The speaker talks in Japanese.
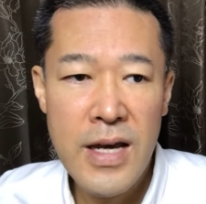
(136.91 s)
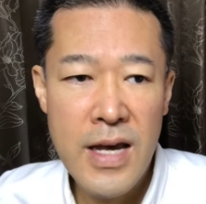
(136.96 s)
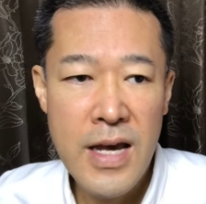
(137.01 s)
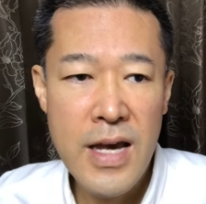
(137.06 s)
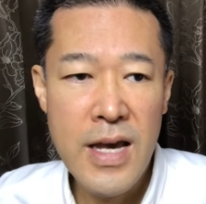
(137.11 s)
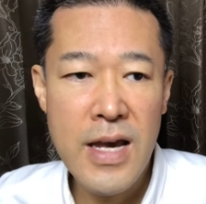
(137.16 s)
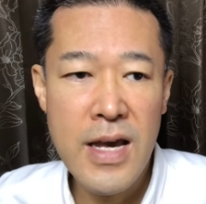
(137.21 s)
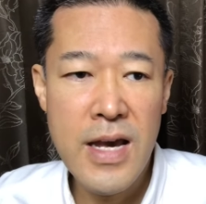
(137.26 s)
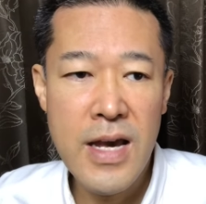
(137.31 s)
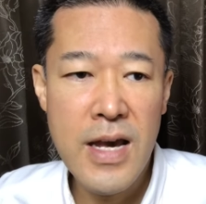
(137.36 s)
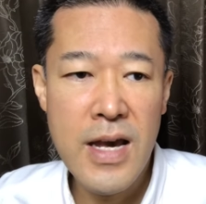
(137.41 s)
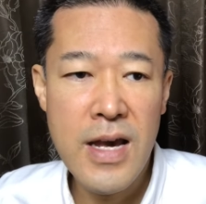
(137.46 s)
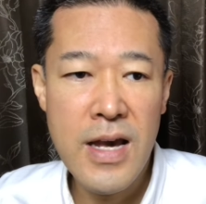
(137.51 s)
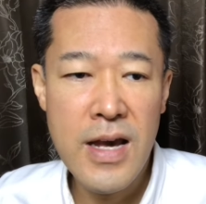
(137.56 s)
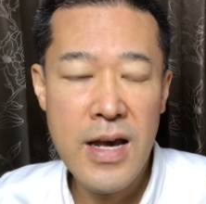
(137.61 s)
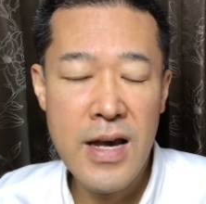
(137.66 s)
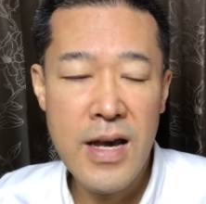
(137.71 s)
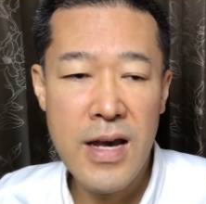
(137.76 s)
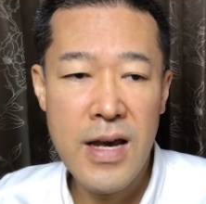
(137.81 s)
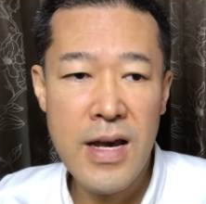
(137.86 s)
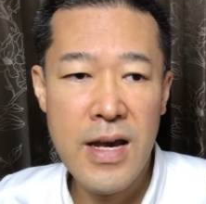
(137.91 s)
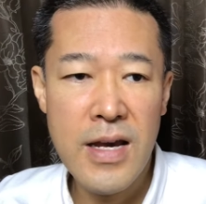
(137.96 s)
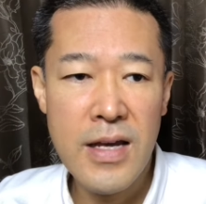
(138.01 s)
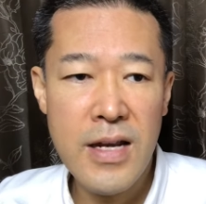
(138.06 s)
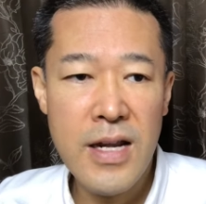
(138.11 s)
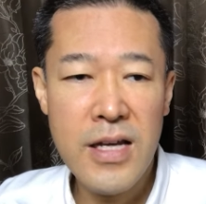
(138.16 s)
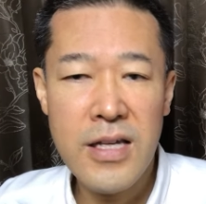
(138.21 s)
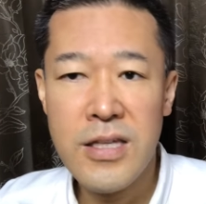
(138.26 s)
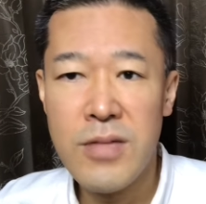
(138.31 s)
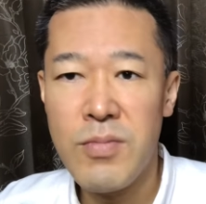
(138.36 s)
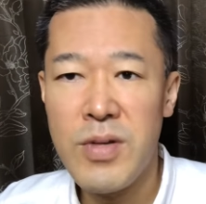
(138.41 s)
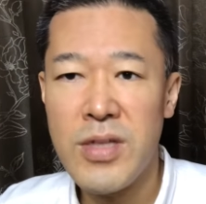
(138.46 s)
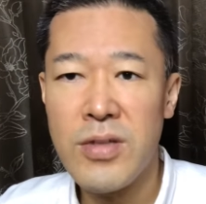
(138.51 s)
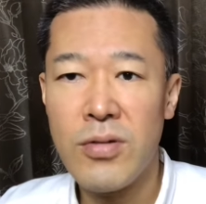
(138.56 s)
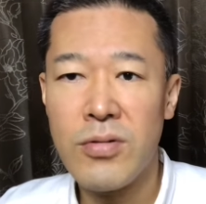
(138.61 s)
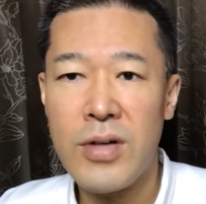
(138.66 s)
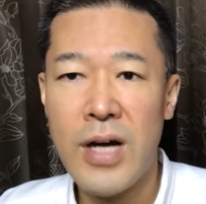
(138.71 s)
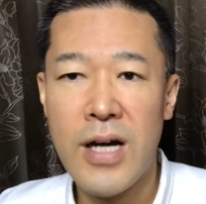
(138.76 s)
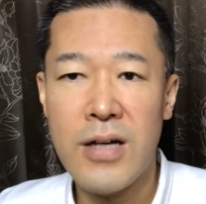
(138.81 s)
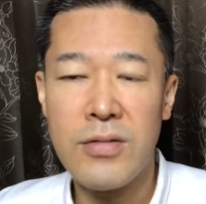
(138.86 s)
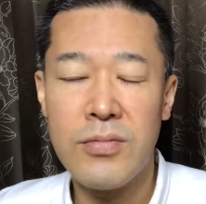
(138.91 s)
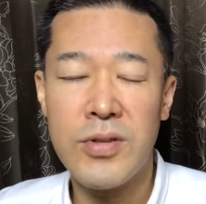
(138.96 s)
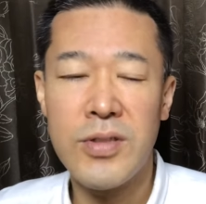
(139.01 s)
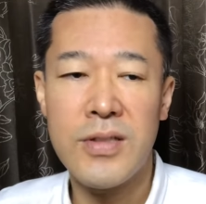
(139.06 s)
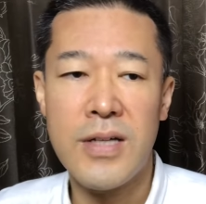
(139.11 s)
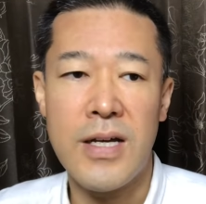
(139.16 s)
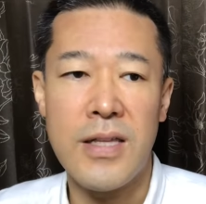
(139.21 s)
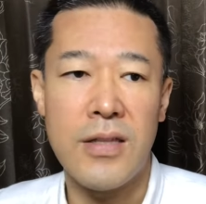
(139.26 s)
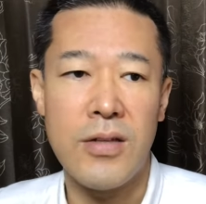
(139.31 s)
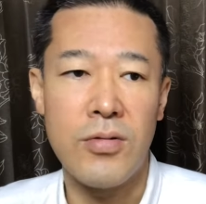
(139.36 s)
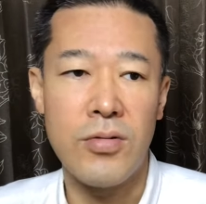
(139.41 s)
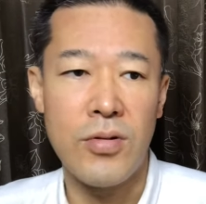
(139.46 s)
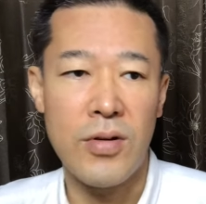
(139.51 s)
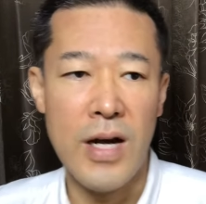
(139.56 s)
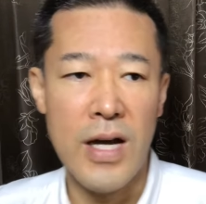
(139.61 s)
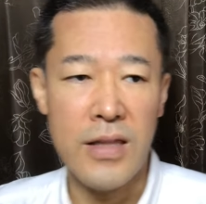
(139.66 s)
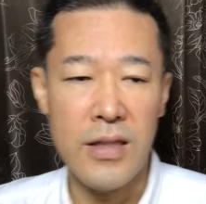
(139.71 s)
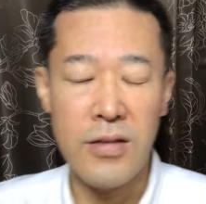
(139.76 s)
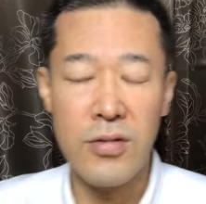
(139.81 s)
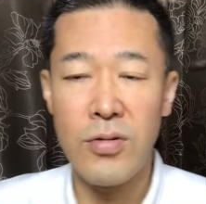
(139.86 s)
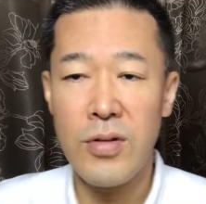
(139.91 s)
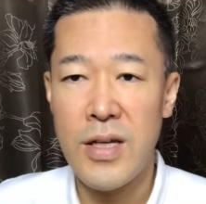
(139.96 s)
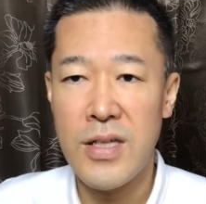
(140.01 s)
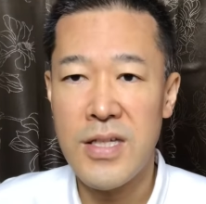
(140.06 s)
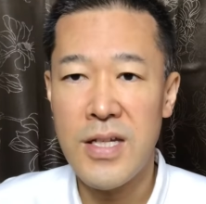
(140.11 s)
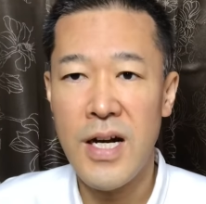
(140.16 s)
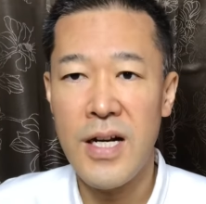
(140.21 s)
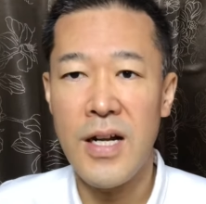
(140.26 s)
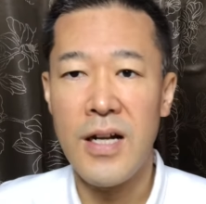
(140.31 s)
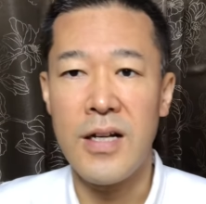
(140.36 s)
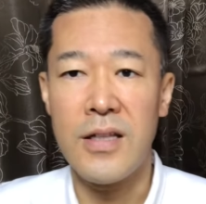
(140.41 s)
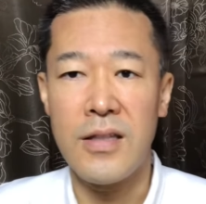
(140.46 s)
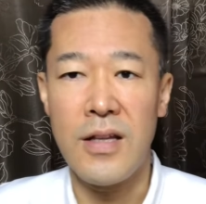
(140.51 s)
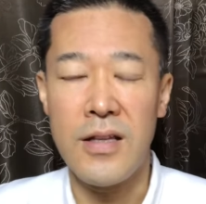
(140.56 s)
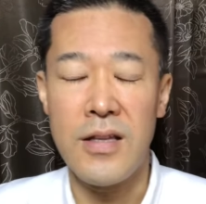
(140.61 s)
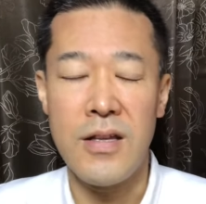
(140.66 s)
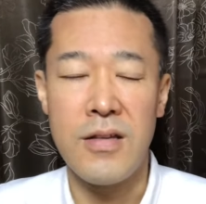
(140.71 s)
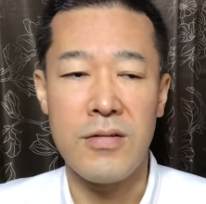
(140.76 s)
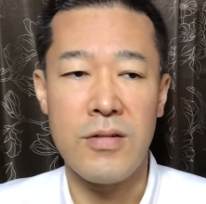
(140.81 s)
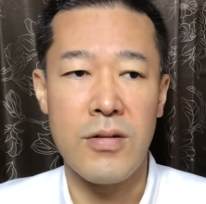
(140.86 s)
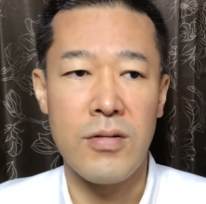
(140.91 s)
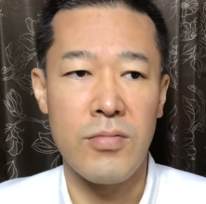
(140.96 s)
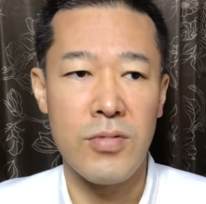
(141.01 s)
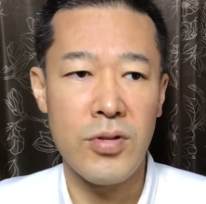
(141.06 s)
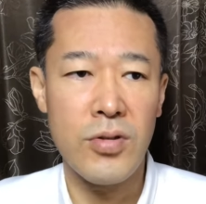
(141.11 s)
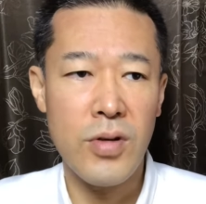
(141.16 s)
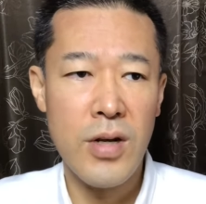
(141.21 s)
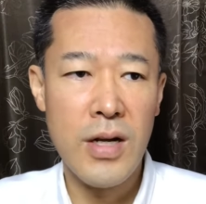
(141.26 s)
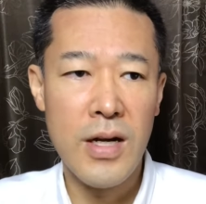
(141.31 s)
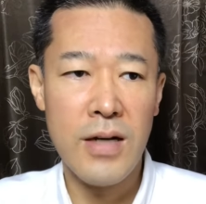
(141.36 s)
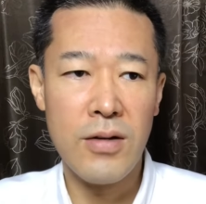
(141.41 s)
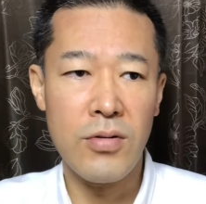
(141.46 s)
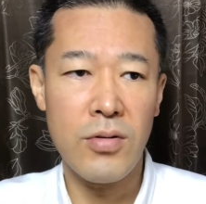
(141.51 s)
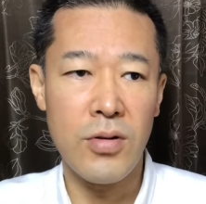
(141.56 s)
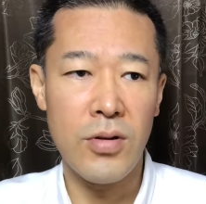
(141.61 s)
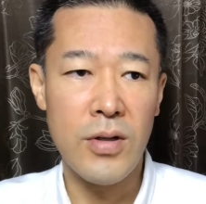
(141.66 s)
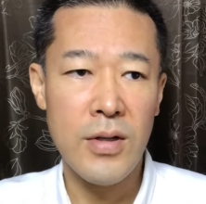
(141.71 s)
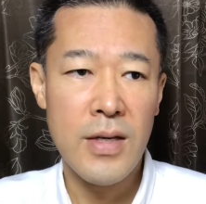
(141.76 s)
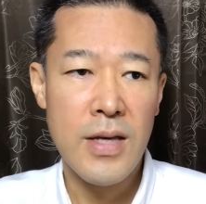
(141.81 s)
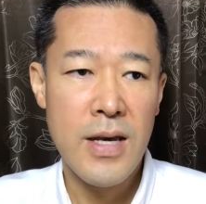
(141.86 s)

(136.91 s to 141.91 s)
えー、歴史民族博物館っていうのがあってそんなん知らなかったんですけどもそれがこう、